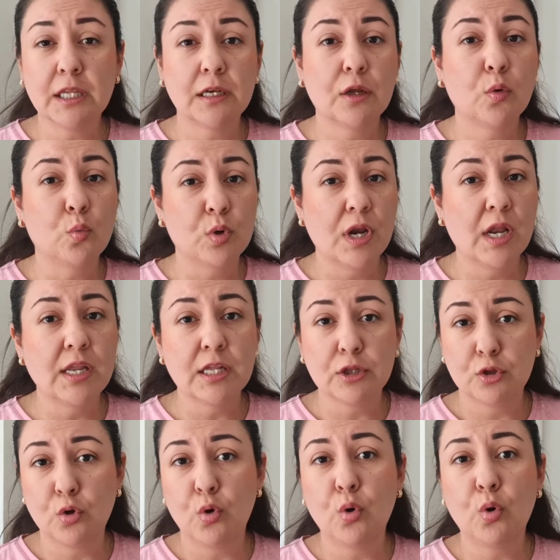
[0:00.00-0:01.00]
tiene un
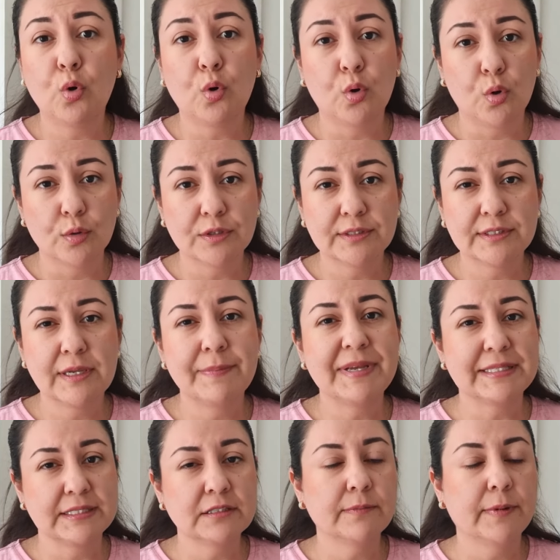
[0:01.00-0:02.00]
añito, 11
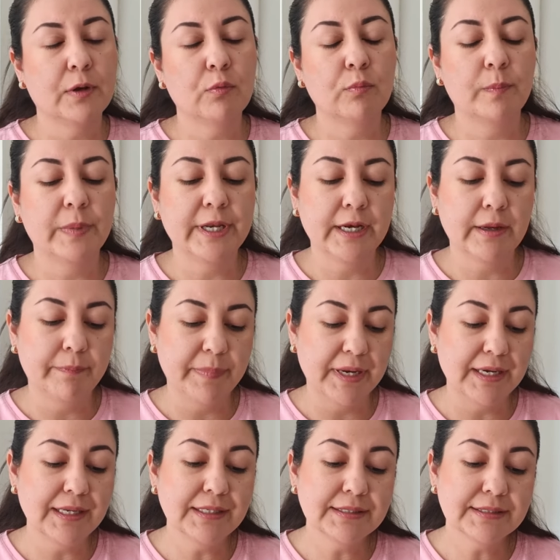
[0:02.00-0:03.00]
meses va a cumplir
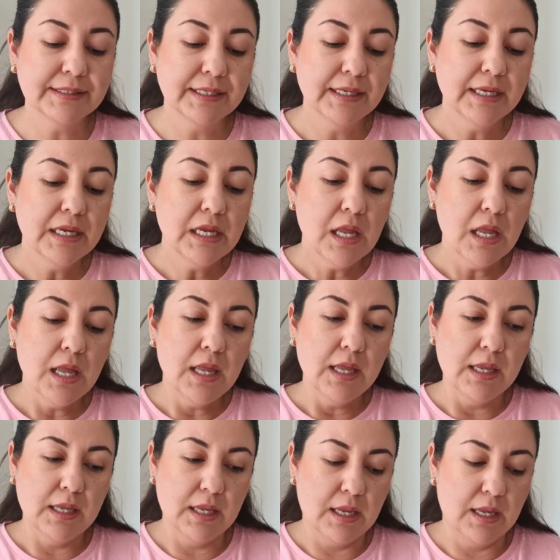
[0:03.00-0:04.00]
apenas.
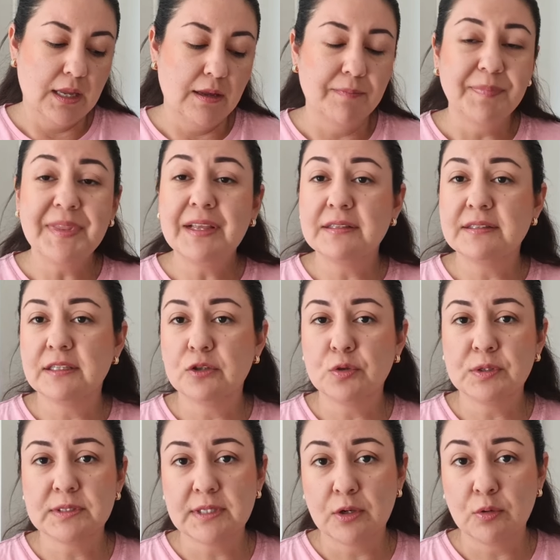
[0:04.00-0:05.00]
Eh, y
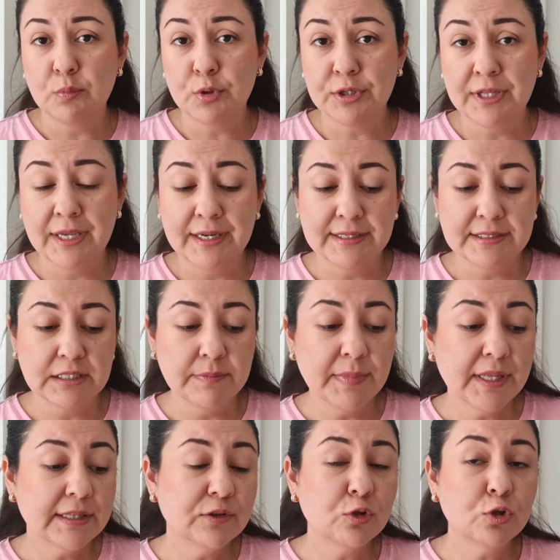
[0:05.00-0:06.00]
siento que está en un brote de
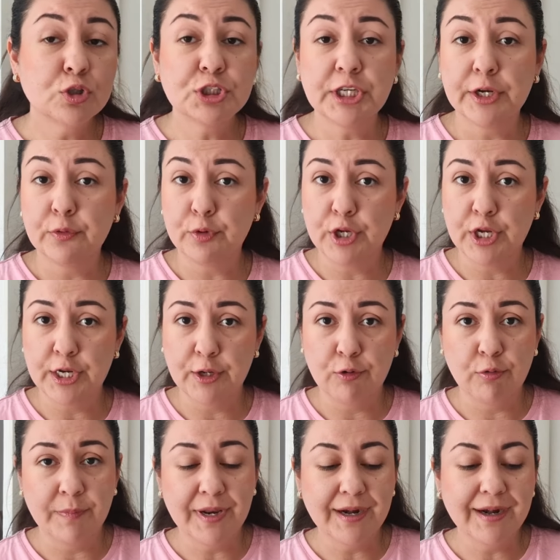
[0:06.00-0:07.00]
crecimiento, ya no quiere
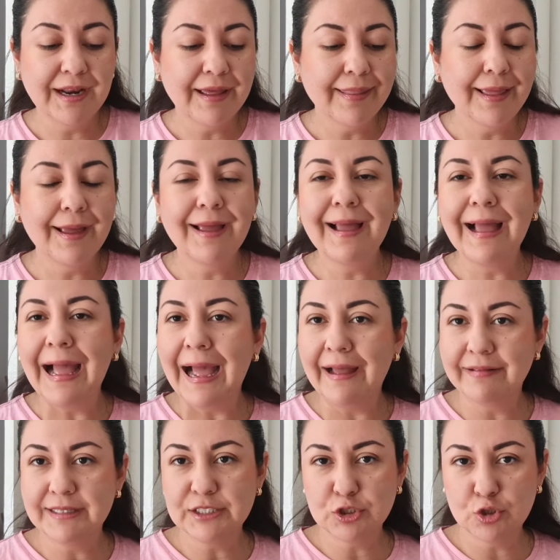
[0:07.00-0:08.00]
comer nada.
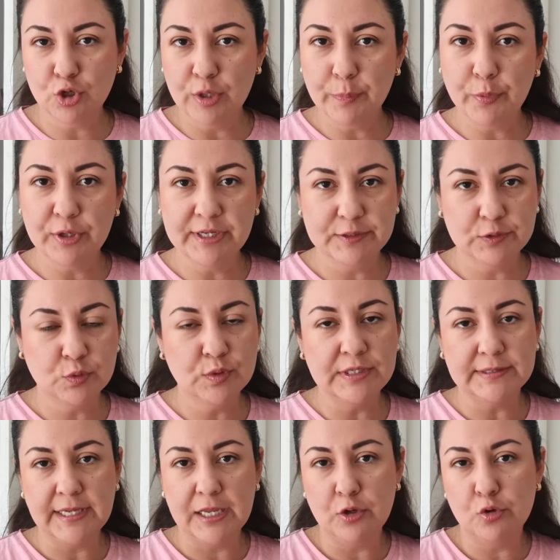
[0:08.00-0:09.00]
Antes yo le ponía su
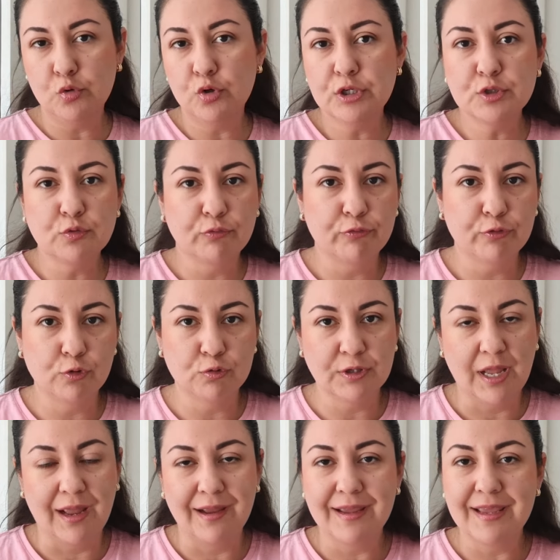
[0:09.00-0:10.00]
desayuno y su
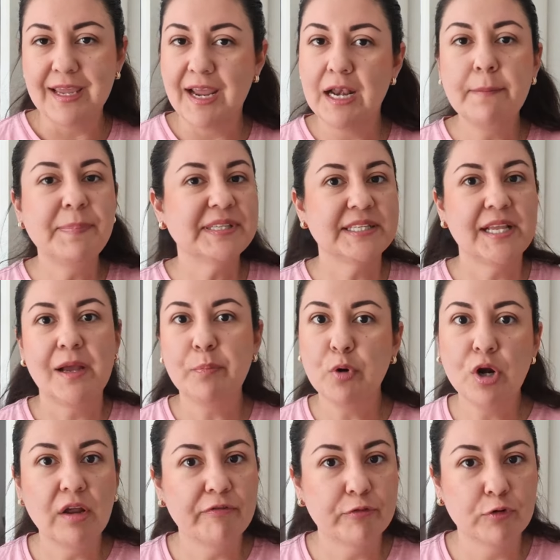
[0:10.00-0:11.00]
fruta. Y él empezaba
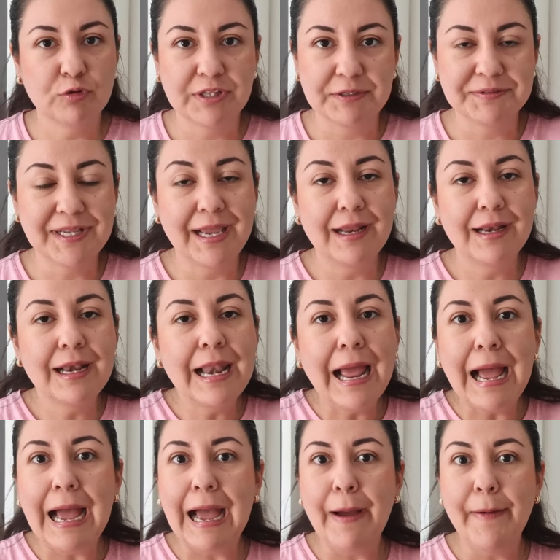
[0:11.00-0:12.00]
por la fruta, o sea, él
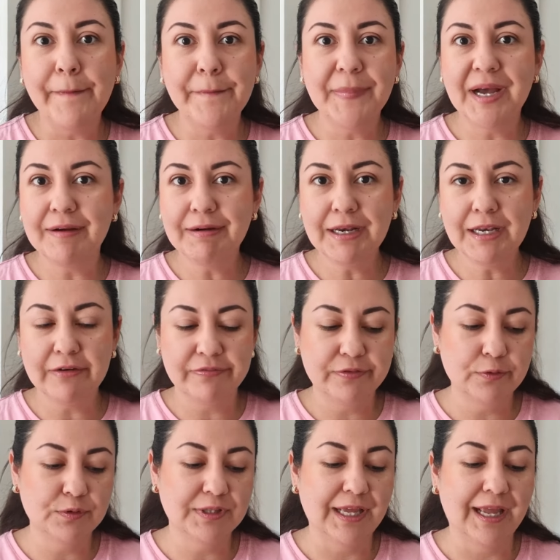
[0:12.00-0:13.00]
amaba la
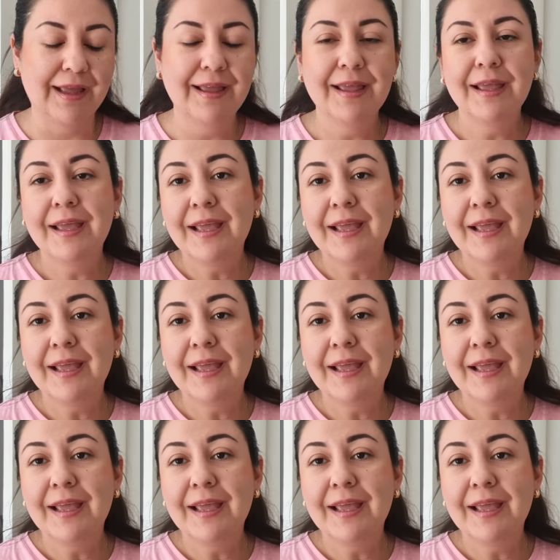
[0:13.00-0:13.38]
fruta.